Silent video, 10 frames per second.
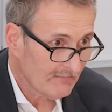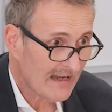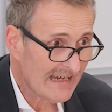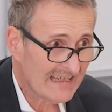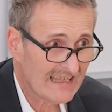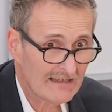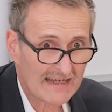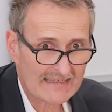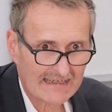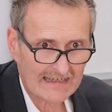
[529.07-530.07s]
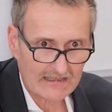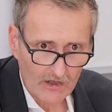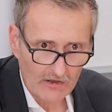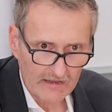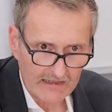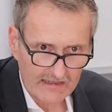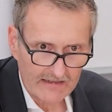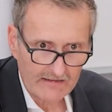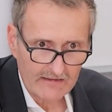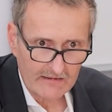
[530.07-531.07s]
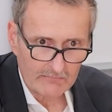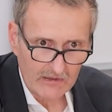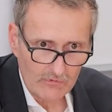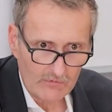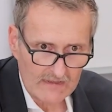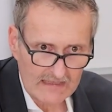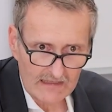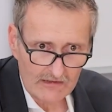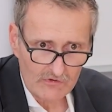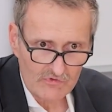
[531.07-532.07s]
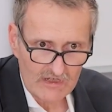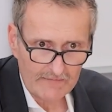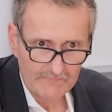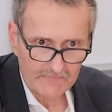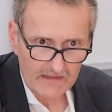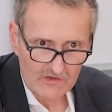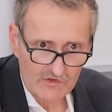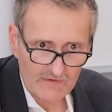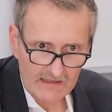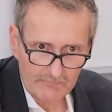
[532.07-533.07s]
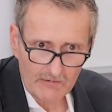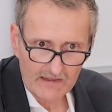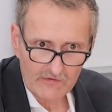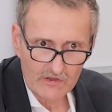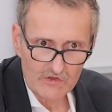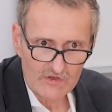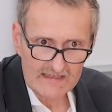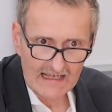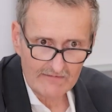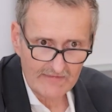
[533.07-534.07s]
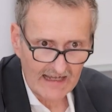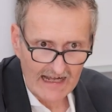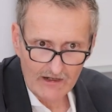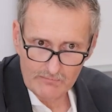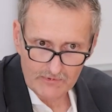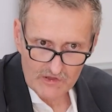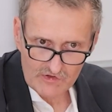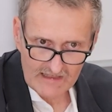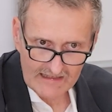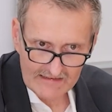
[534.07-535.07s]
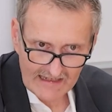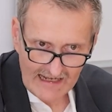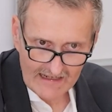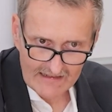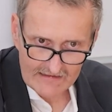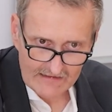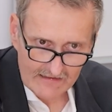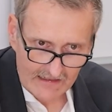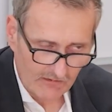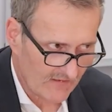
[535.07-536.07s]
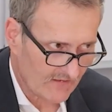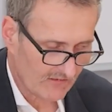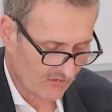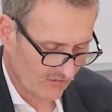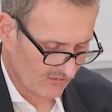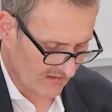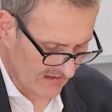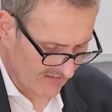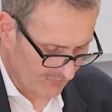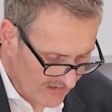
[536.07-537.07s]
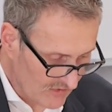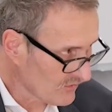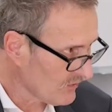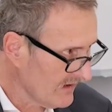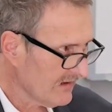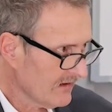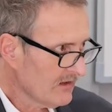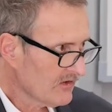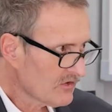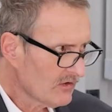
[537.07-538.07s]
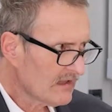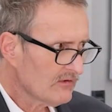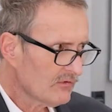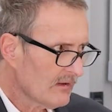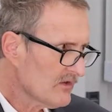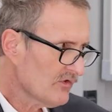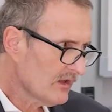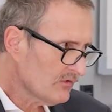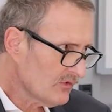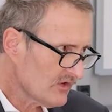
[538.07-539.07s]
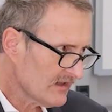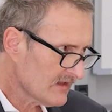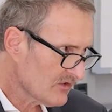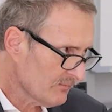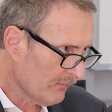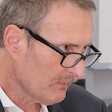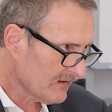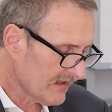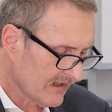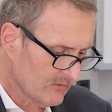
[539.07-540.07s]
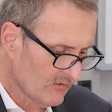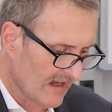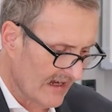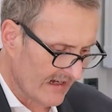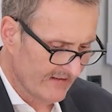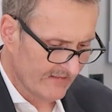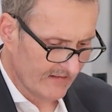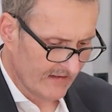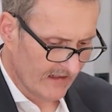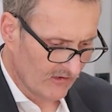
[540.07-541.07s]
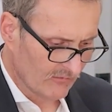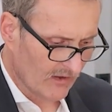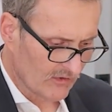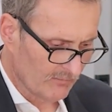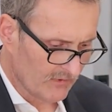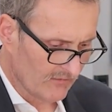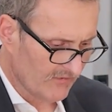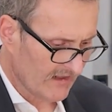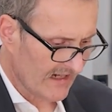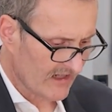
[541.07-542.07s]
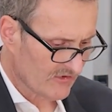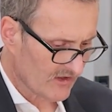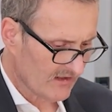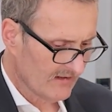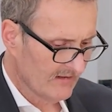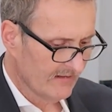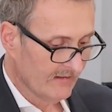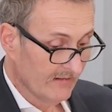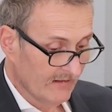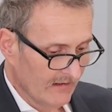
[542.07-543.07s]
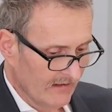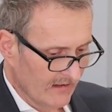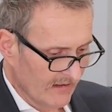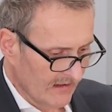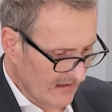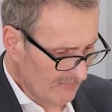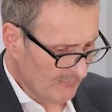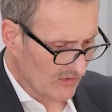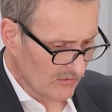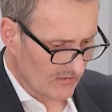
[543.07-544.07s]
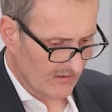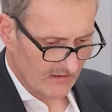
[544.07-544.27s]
ma anche delle basi retoriche, per cui questa tecnologia ci viene promesso che ci salverà oppure ci dannerà. E questi sono degli aspetti su cui soltanto una maggiore conoscenza ci può portare ad usare in un modo più efficace. In più,